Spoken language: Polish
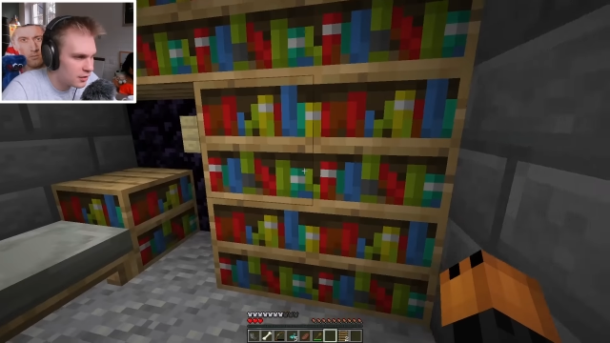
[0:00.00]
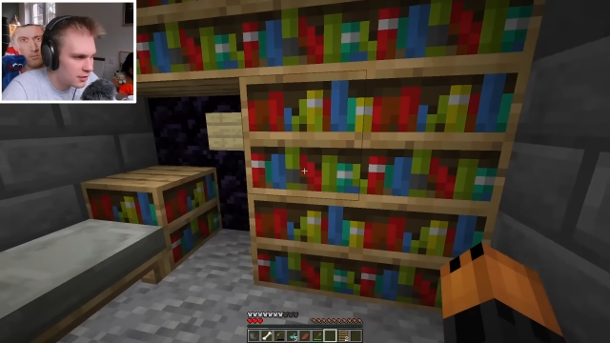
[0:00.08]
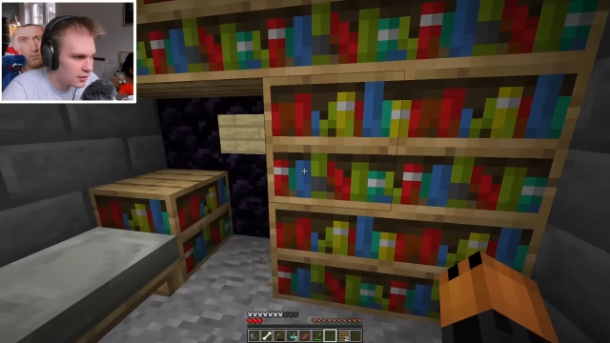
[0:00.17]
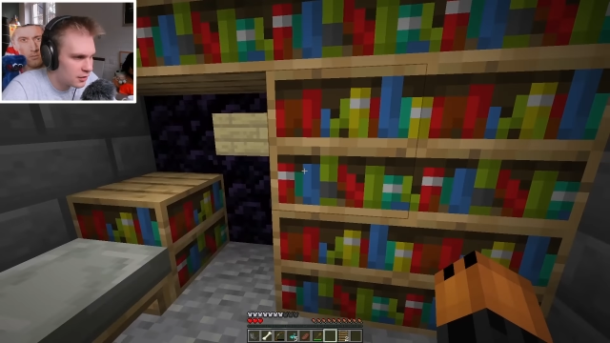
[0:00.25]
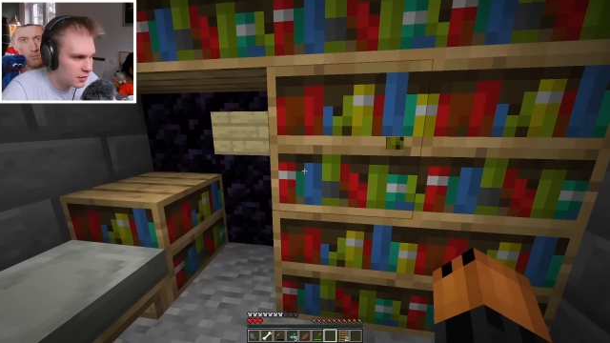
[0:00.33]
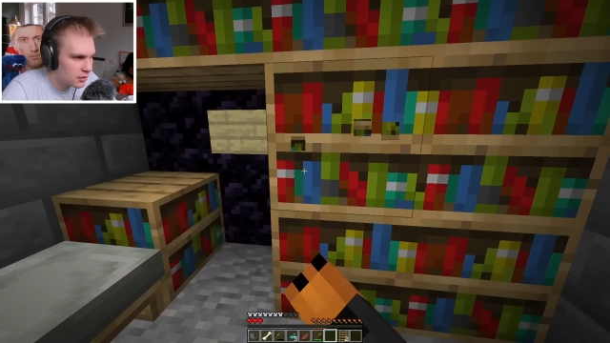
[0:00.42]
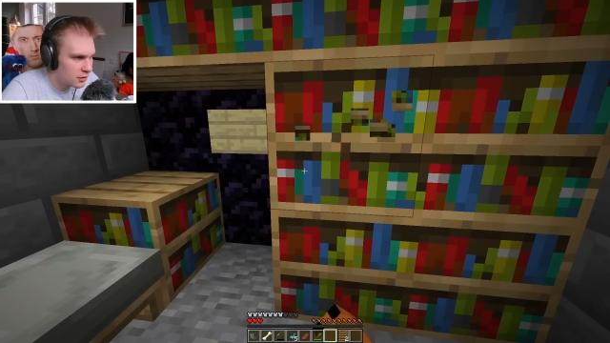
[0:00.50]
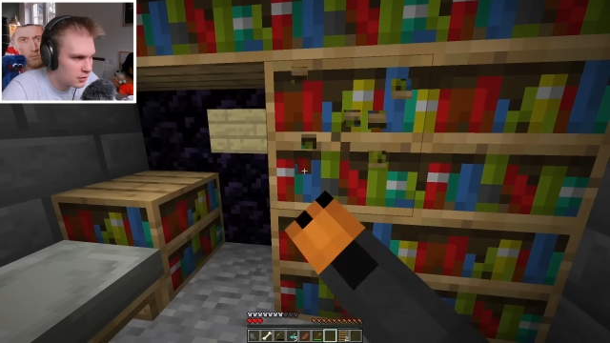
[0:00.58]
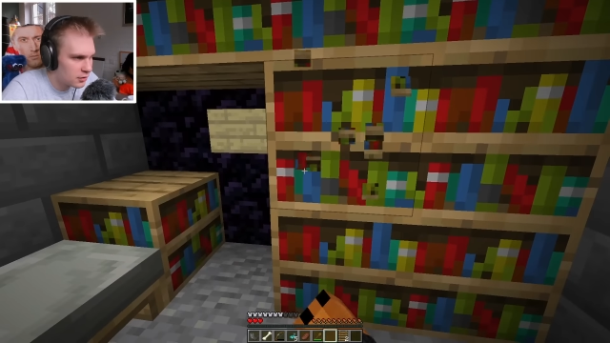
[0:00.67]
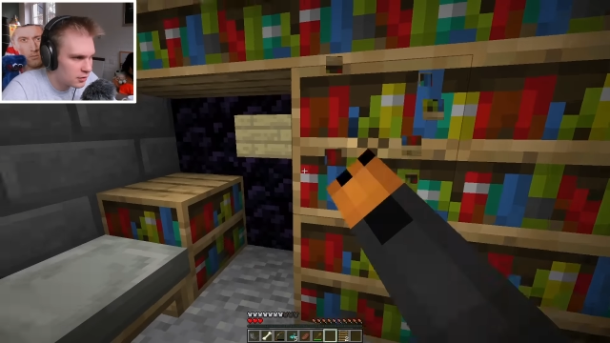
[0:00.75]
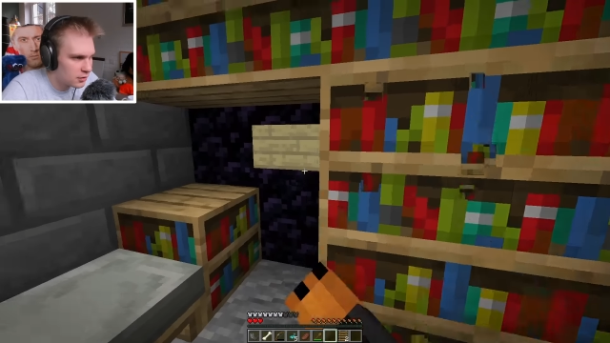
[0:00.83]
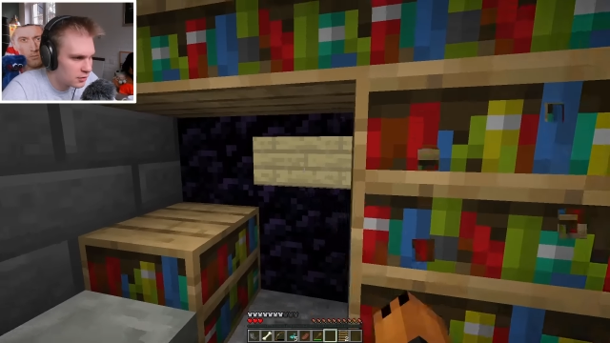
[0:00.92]
robię przysługę,
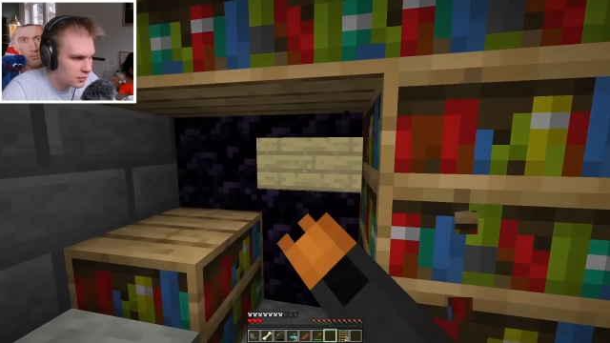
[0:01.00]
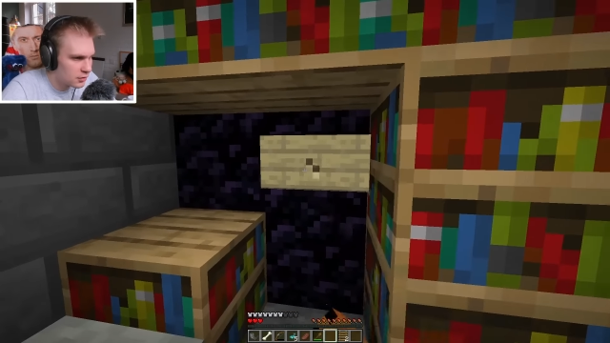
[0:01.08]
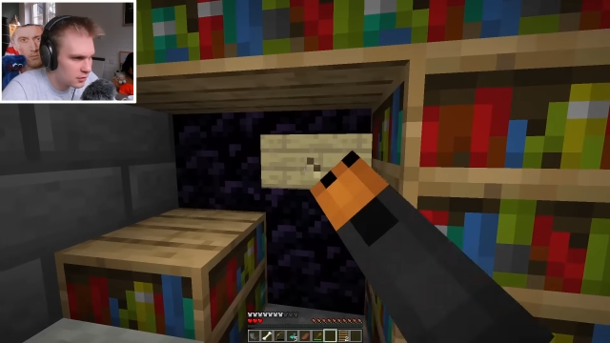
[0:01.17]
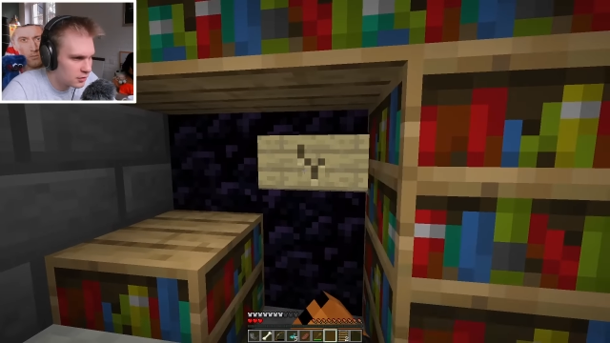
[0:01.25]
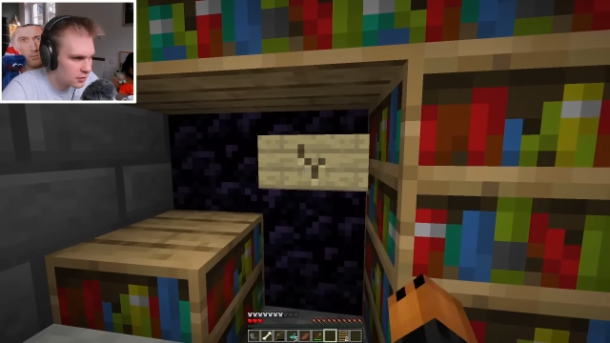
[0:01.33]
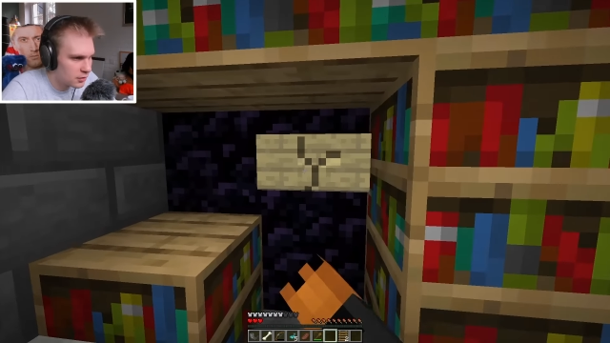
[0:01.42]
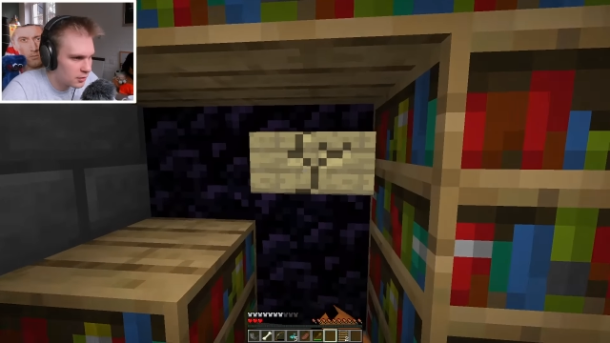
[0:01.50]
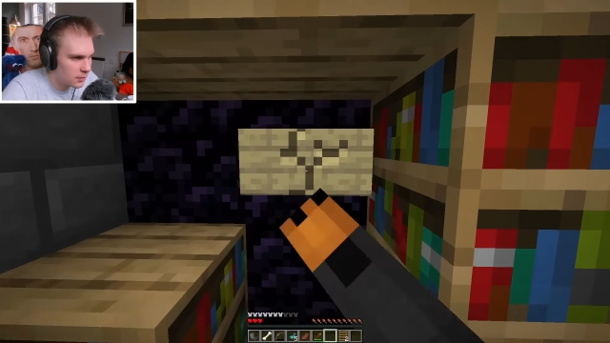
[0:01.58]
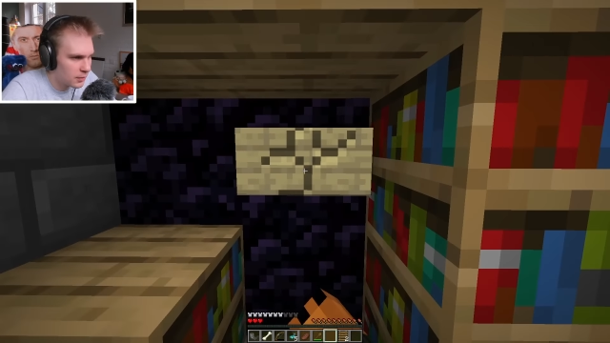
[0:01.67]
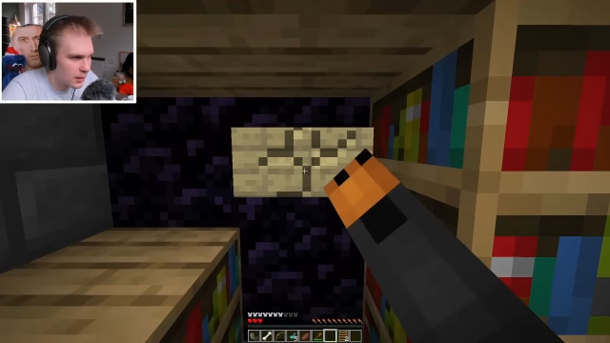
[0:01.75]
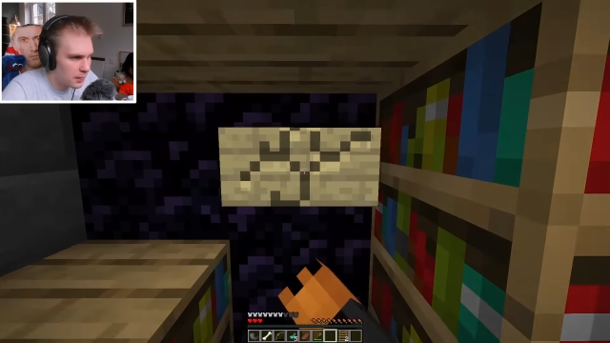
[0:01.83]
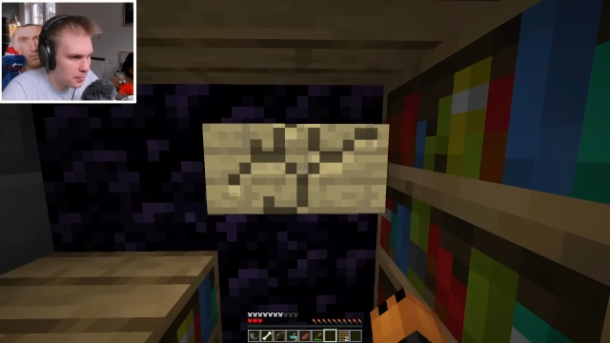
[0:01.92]
a ty
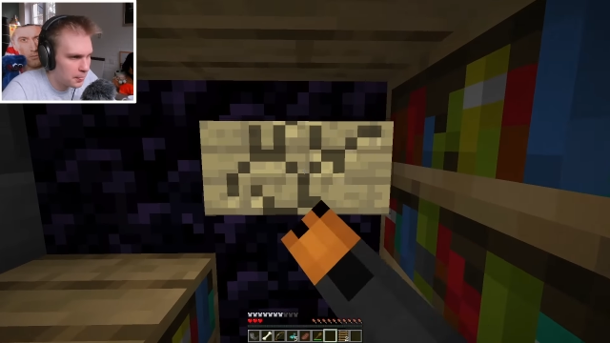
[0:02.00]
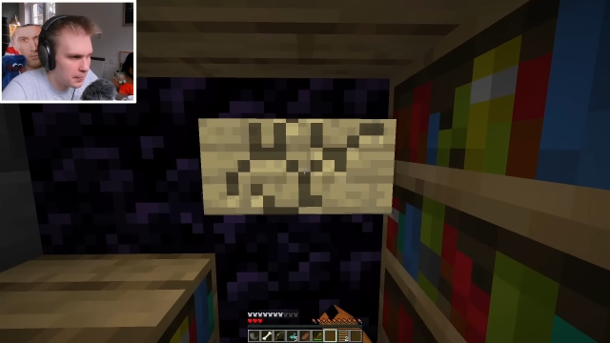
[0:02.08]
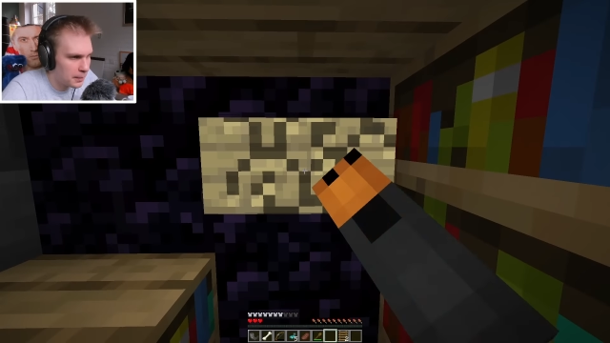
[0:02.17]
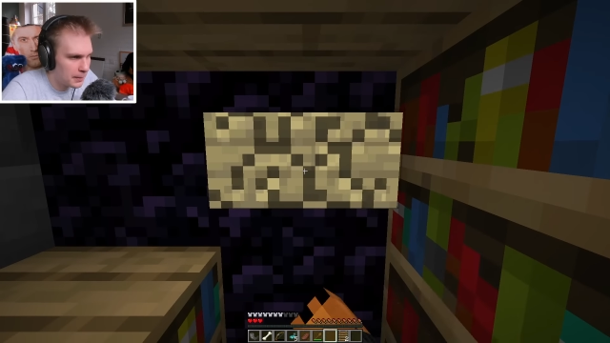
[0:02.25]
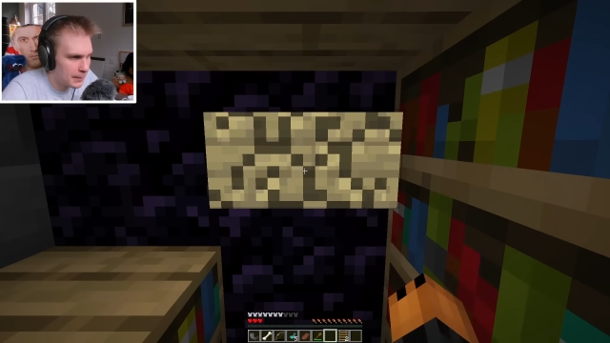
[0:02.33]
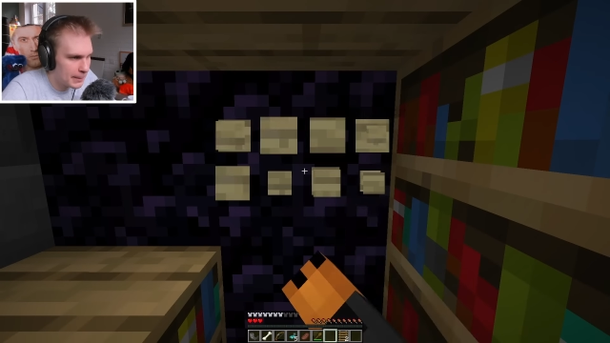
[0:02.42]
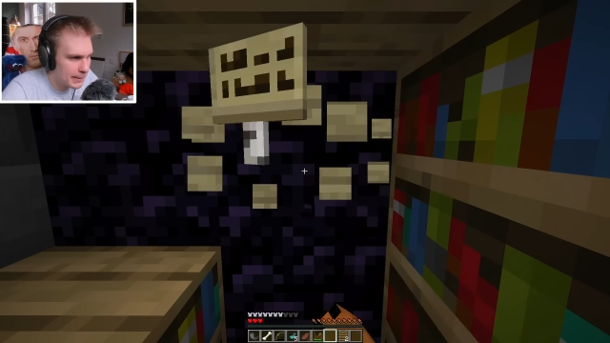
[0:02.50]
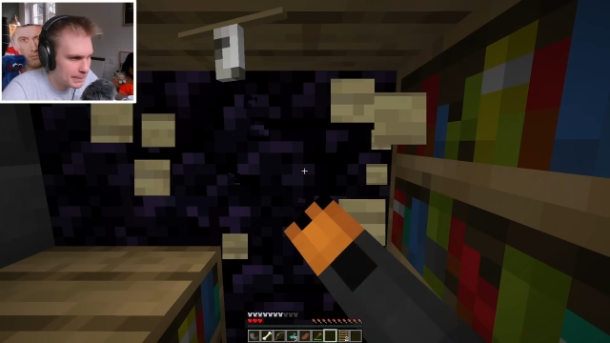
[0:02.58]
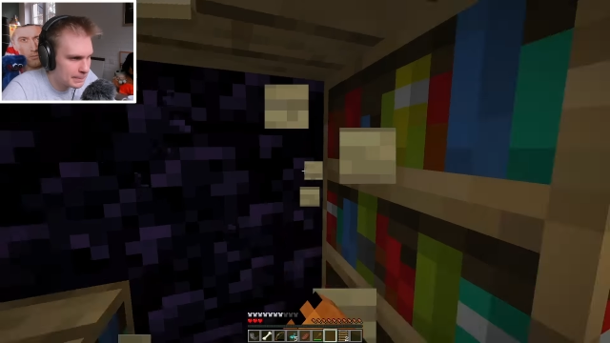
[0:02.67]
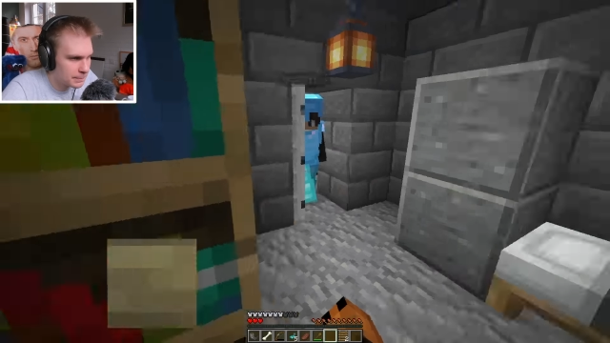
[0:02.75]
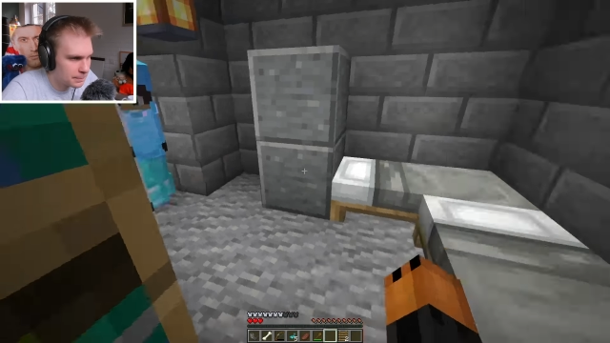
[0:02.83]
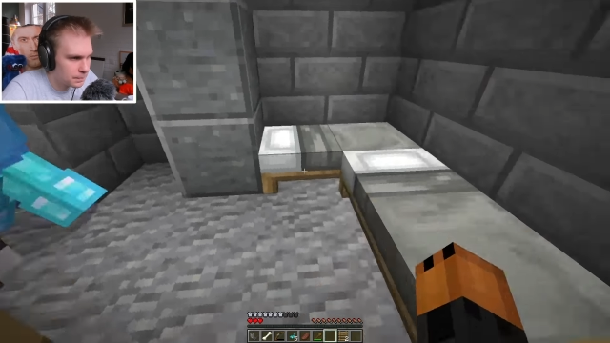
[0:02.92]
jeszcze próbujesz, wiesz,
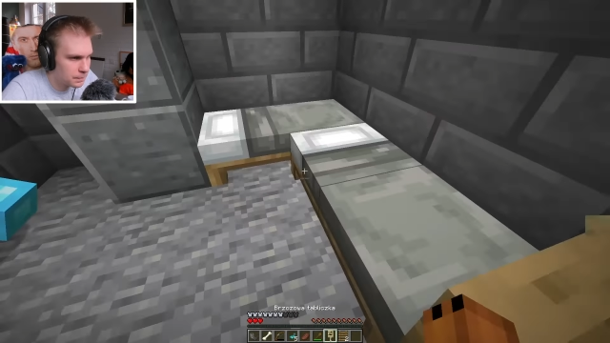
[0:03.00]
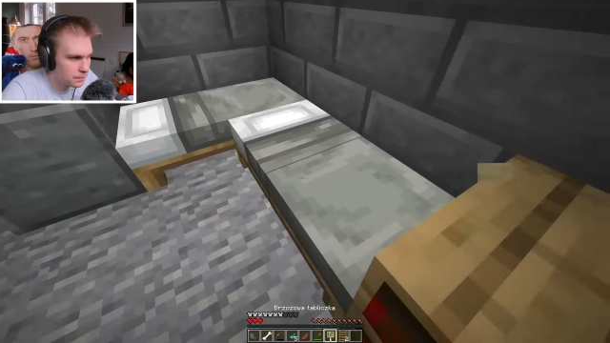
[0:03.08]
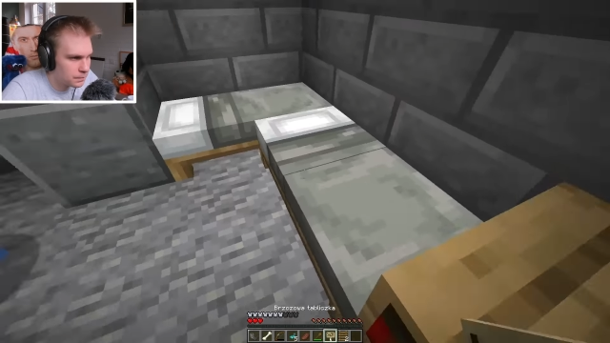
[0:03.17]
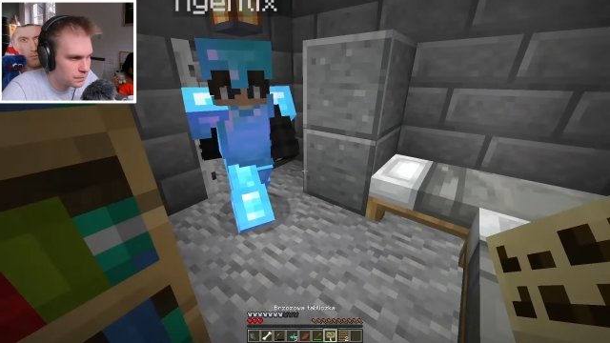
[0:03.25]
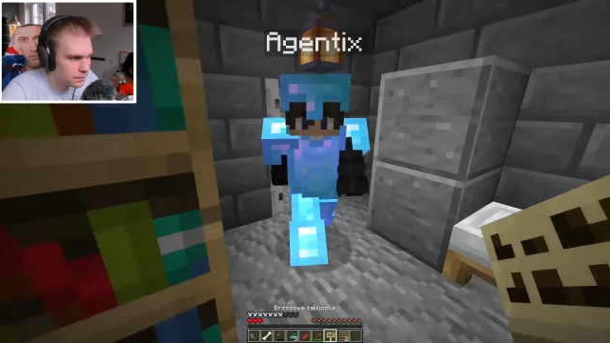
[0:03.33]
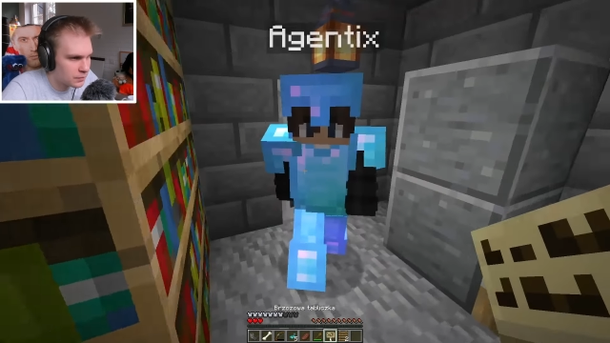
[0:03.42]
niszczyć. No,